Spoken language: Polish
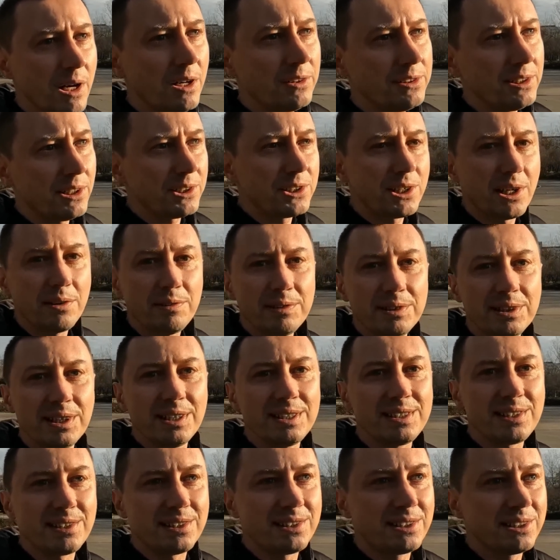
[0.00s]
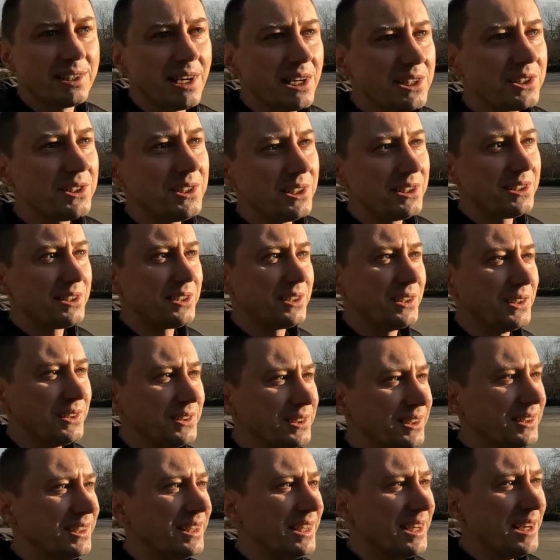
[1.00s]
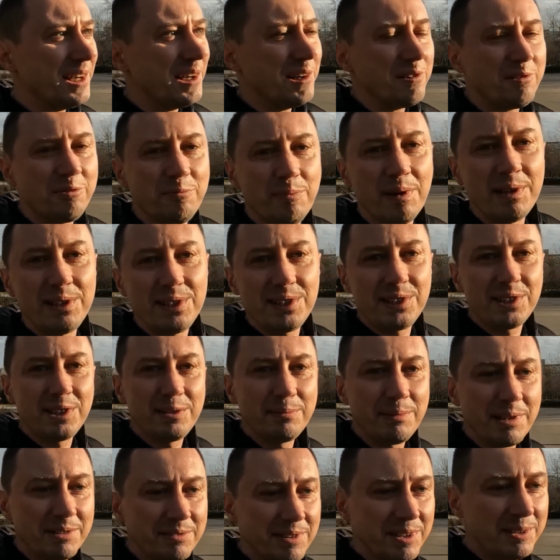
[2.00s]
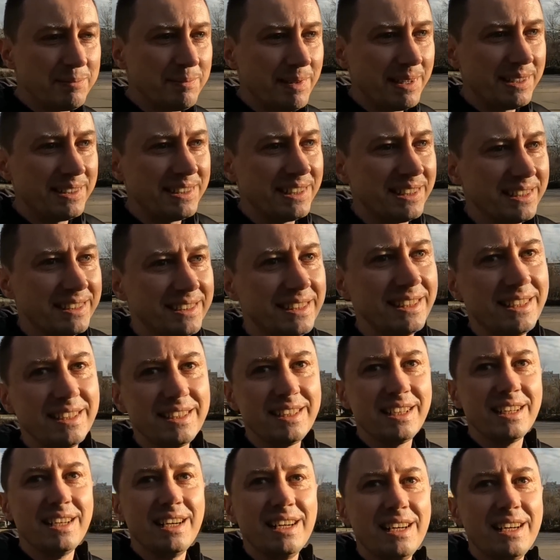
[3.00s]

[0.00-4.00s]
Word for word: otaczały nas z każdej strony w mainstreamowych mediach, tak,